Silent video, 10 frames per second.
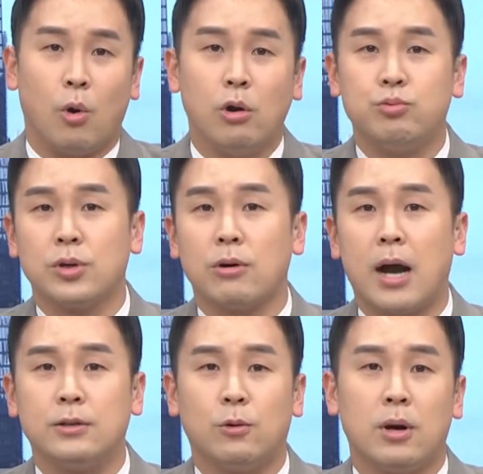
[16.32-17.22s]
월북이고
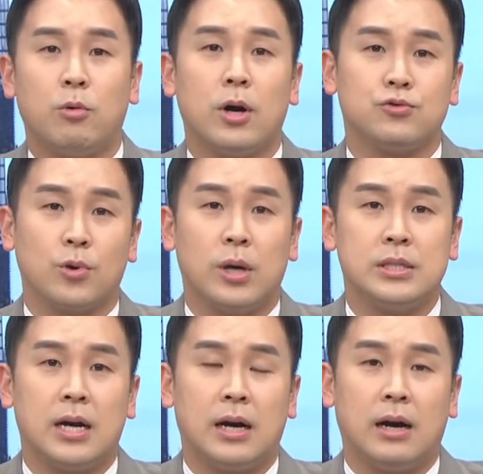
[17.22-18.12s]
아니고가 뭐가
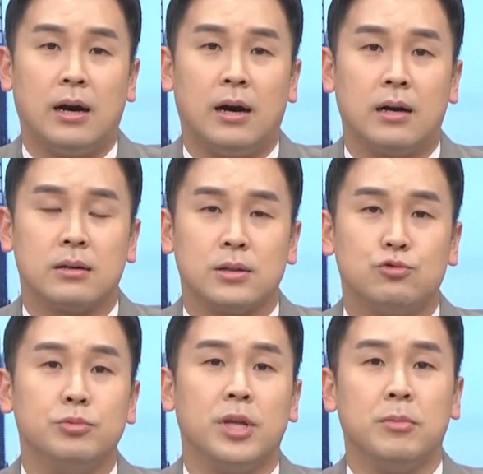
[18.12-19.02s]
중요하냐. 그러자
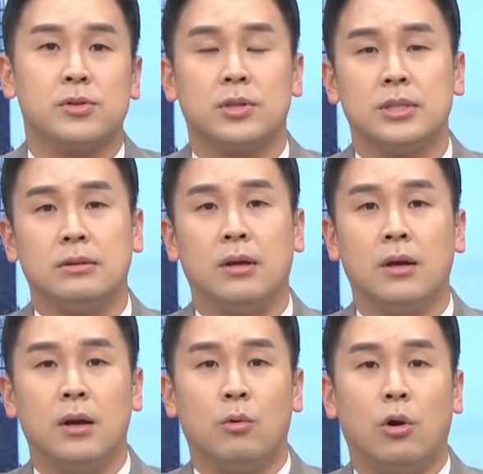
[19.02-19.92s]
국민의힘에서는
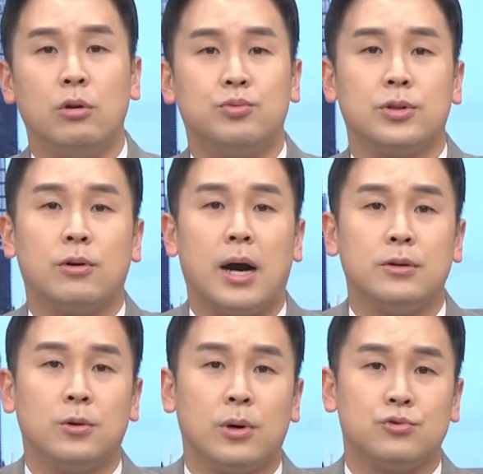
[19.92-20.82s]
월북이고
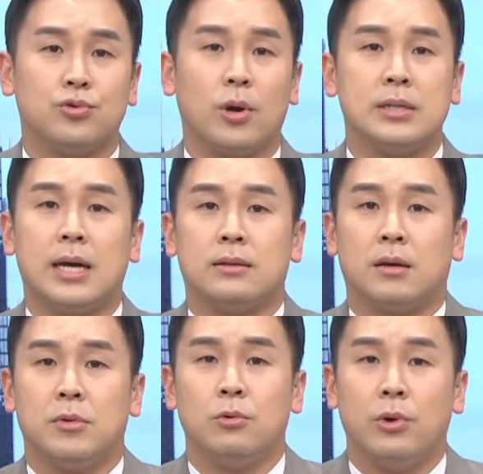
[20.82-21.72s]
아니고가 중요하지
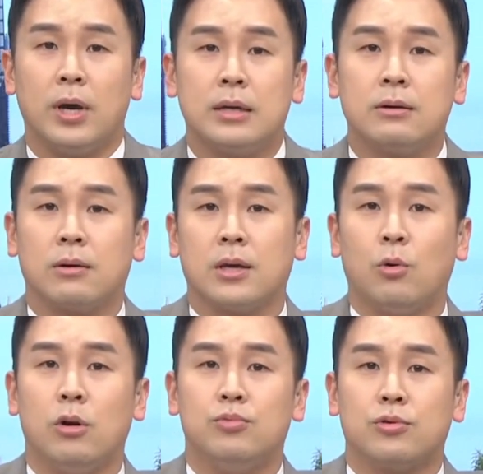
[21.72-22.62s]
않다면 왜 그렇게
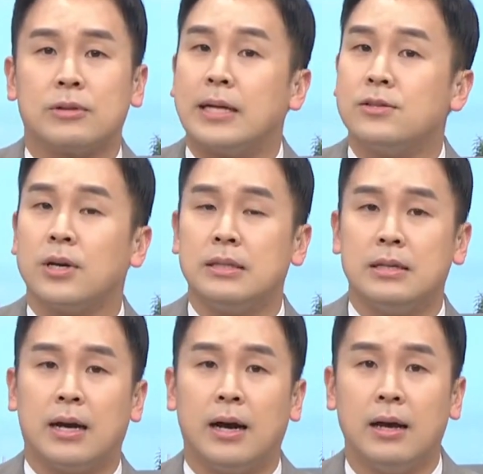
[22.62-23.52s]
월북으로
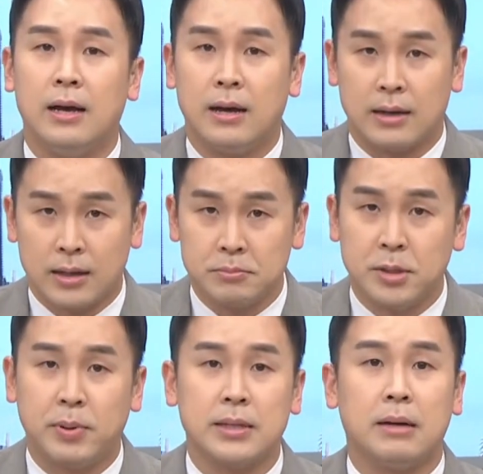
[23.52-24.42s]
단정했느냐라는
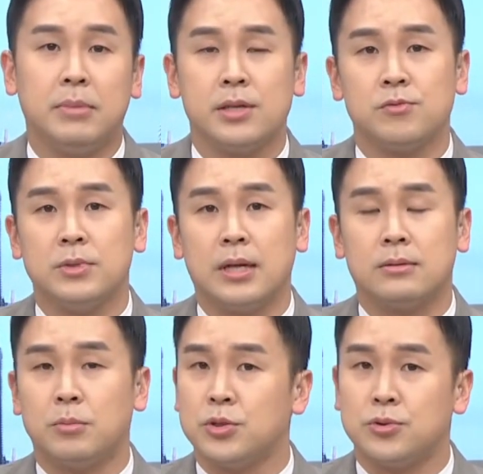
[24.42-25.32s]
비판을 한 바 있습니다.
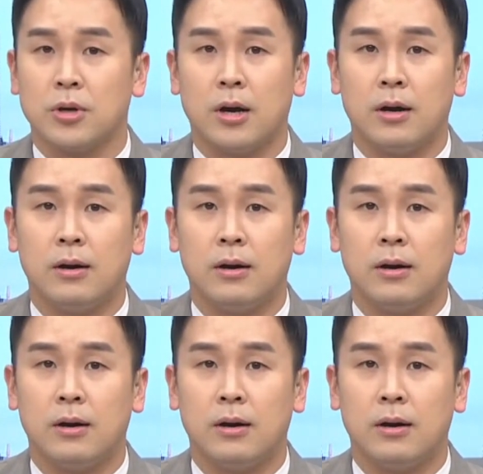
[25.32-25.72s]
들어보시죠.